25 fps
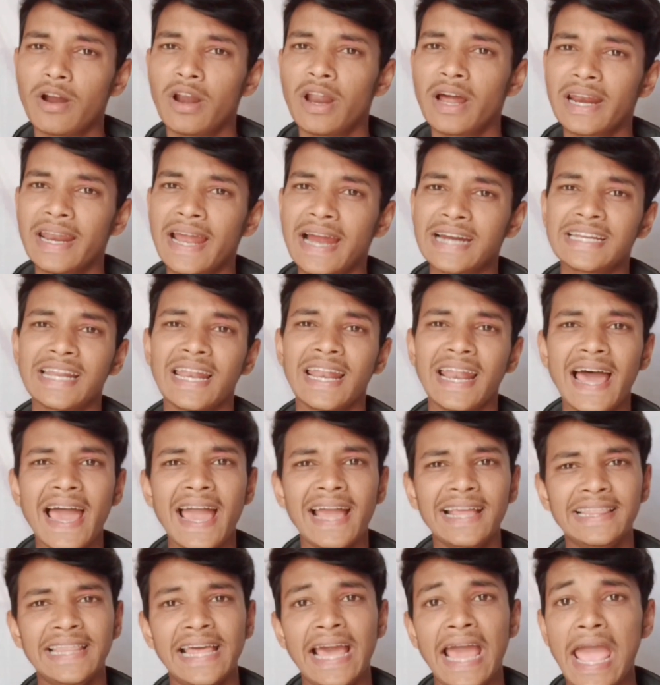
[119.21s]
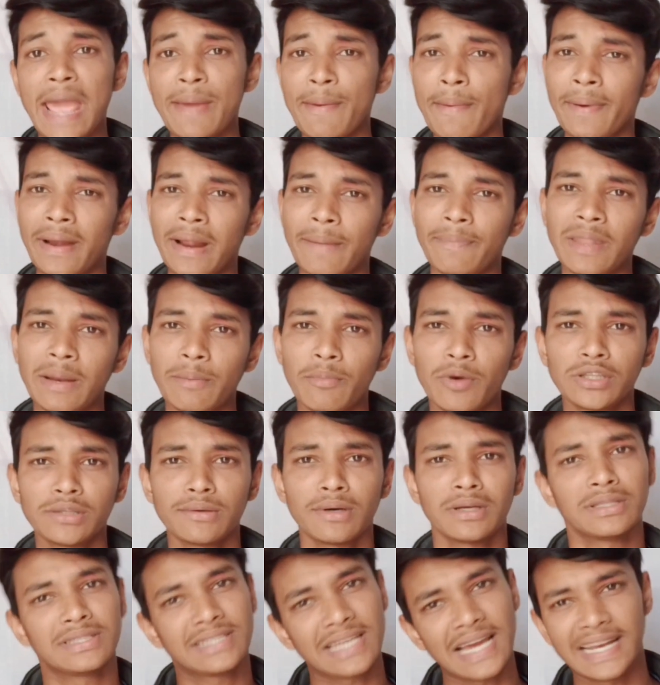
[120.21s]
ভালো লাগলে একটা লাইক দিয়ে এই ব্যাপারে আপনার
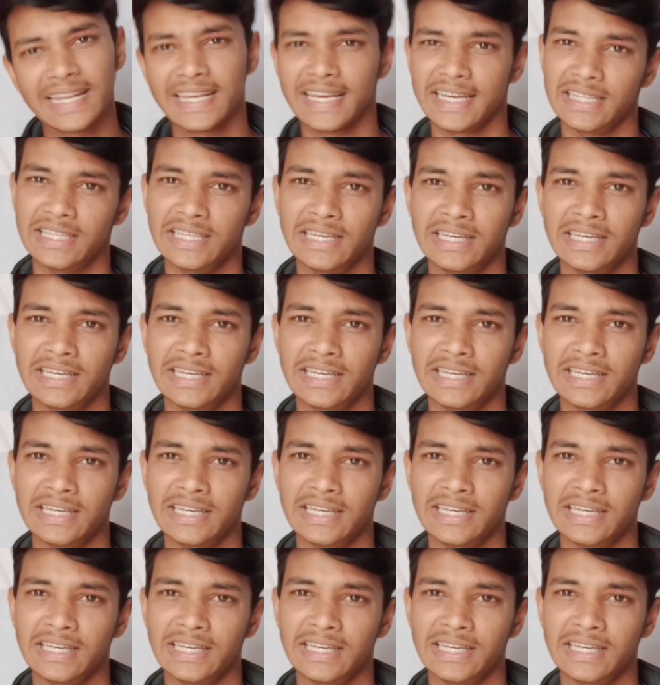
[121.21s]
মতামত জানিয়ে